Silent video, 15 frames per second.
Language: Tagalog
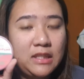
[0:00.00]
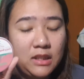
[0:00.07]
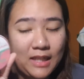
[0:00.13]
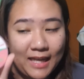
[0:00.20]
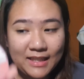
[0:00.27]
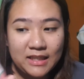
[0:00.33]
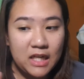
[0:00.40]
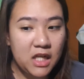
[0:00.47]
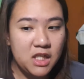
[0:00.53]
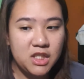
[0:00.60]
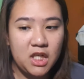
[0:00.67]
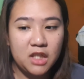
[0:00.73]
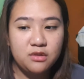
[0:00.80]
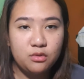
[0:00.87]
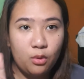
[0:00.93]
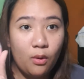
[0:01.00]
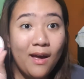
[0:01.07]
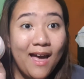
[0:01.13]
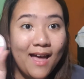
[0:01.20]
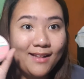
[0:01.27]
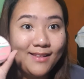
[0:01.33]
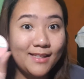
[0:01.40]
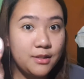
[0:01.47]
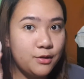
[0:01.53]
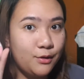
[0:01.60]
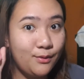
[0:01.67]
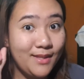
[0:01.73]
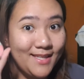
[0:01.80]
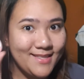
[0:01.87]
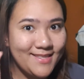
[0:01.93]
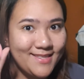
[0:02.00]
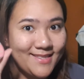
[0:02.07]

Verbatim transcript: na-try siya. So, let's do this.